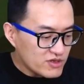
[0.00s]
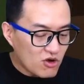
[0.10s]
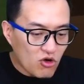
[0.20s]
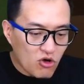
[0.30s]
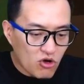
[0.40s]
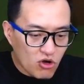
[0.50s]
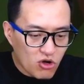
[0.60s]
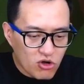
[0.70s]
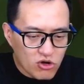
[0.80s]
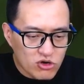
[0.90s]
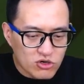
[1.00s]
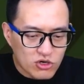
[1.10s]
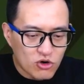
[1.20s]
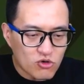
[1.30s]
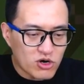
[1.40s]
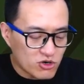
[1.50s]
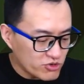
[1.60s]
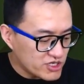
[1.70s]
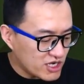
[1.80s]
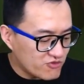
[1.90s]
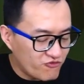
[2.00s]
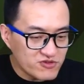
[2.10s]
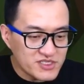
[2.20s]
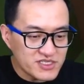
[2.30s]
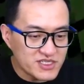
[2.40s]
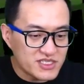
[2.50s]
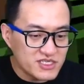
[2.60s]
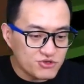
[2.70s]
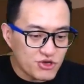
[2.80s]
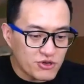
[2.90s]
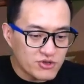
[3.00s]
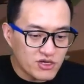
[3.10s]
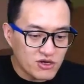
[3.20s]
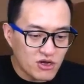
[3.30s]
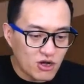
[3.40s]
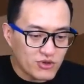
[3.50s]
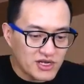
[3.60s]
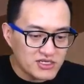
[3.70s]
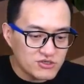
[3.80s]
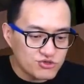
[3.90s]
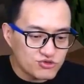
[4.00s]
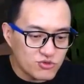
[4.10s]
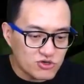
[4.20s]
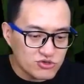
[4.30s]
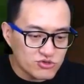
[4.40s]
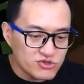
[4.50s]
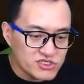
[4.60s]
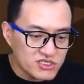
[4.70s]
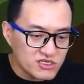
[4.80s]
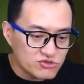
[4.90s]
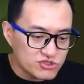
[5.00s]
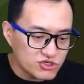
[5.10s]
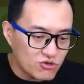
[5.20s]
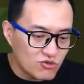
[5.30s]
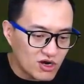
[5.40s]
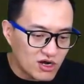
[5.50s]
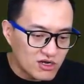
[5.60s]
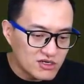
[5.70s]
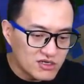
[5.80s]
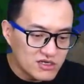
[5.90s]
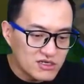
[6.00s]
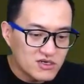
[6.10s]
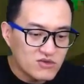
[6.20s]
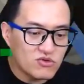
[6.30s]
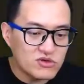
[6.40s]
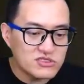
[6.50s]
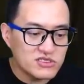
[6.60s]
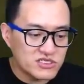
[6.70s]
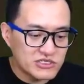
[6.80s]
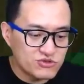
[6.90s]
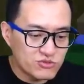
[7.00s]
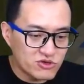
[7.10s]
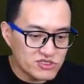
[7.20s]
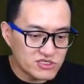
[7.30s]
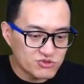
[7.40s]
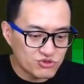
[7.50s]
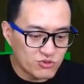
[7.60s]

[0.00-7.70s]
哦，偶尔会让附近的敌人眩晕啊。原来这些熊猫都有一些特殊效果。哇，这个神熊猫是什么熊